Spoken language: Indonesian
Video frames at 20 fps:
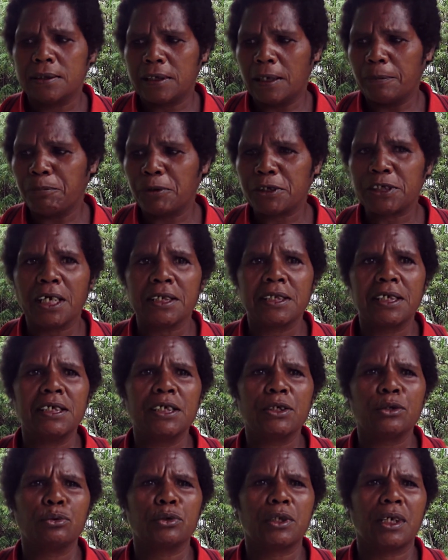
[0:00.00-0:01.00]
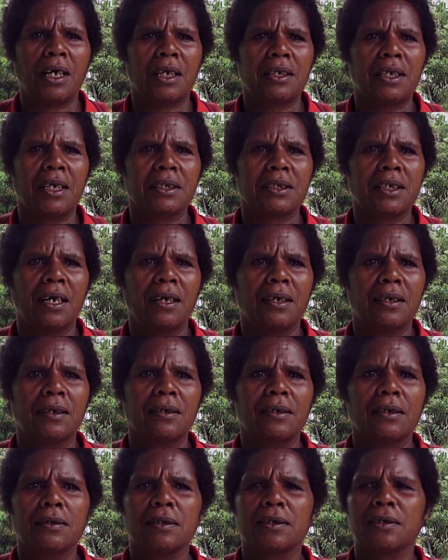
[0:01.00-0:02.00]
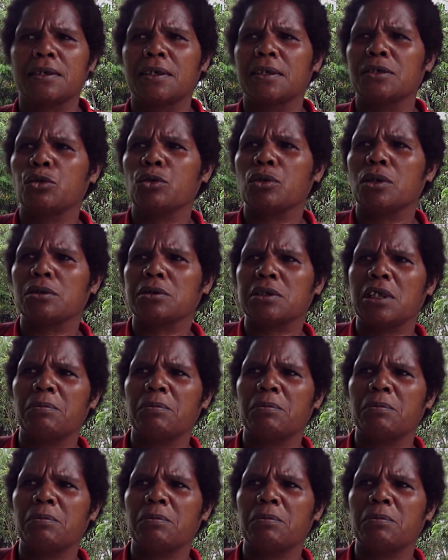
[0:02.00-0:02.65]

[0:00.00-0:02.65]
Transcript: Sampai saat ini sutra datang. Untuk